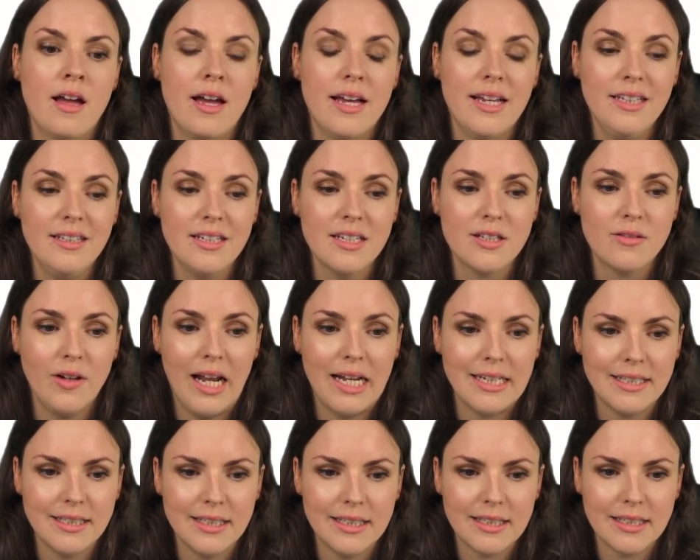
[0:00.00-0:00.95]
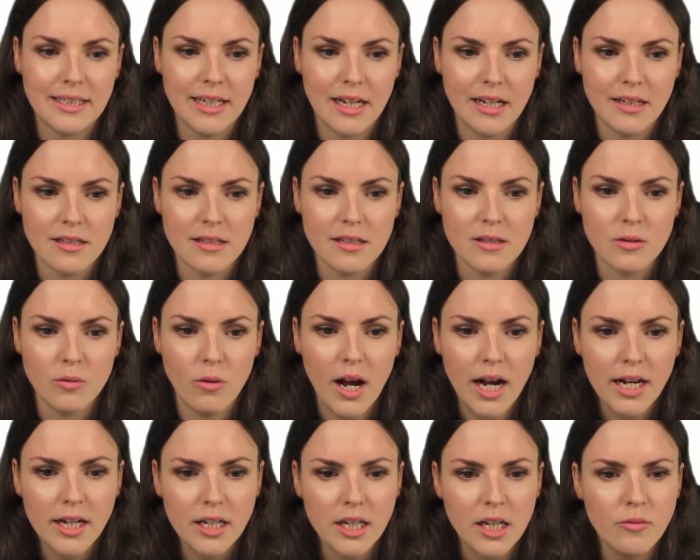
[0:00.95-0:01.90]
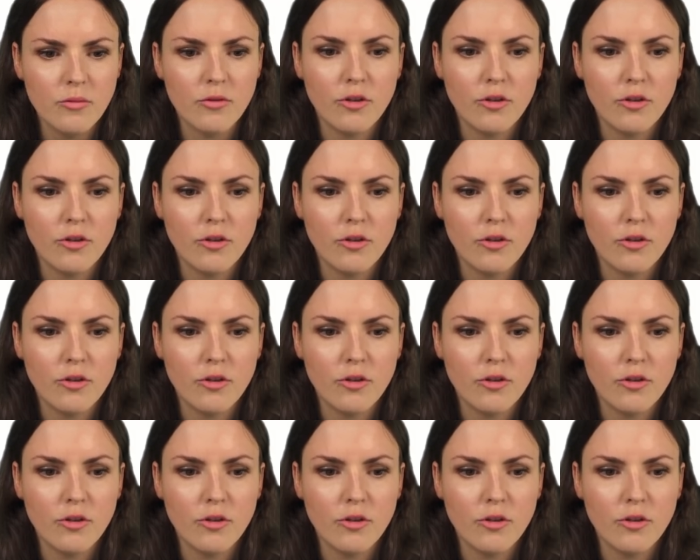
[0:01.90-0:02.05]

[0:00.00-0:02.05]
Ist jetzt vielleicht nicht ganz so angenehm.